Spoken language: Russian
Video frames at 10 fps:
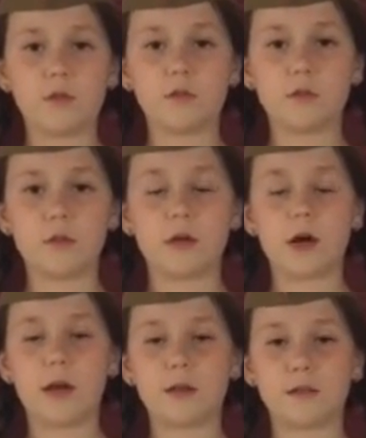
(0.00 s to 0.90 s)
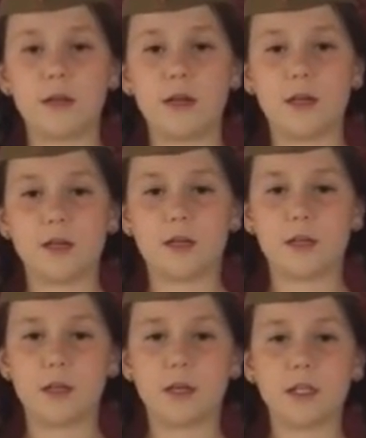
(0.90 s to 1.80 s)
Услыхали с дальние
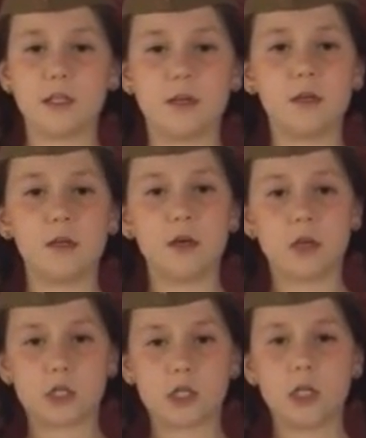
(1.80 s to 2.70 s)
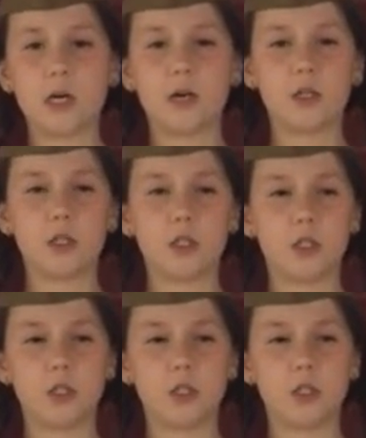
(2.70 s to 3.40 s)
канонады, рыдающий,